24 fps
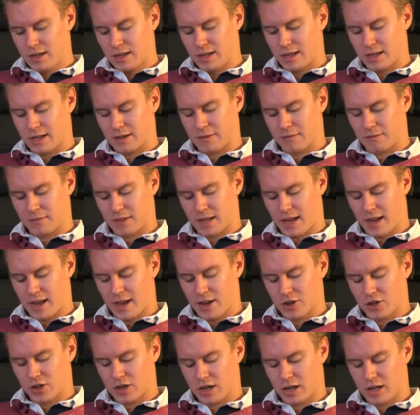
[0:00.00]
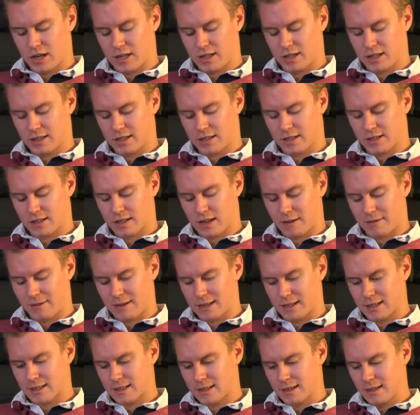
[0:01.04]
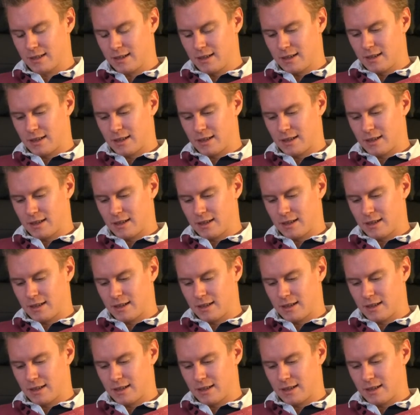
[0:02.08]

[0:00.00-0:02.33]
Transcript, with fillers: ähm, der Hersteller dieses Tabaks,